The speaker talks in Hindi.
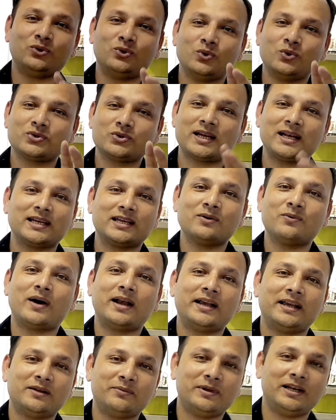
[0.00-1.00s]
दो साल की
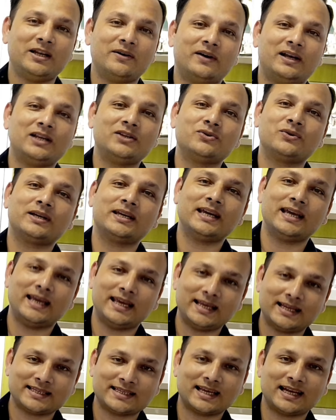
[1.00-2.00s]
वारंटी मिलने वाली है जो कि
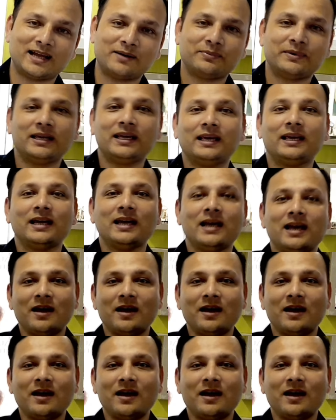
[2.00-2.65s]
एक साल आपकी